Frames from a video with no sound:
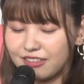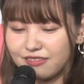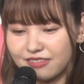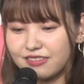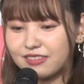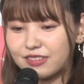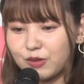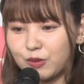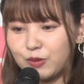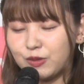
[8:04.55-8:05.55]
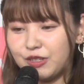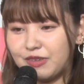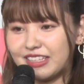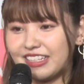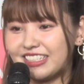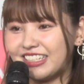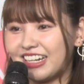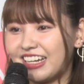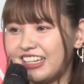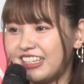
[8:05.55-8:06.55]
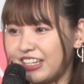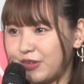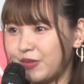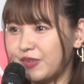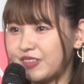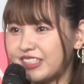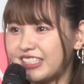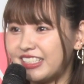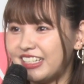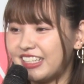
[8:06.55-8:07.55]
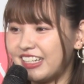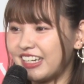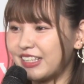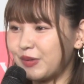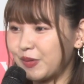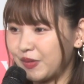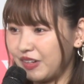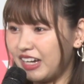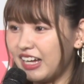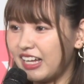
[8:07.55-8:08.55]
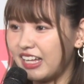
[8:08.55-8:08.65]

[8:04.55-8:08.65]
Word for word: うん、こういうふうにまた記者会見をさせていただけたことが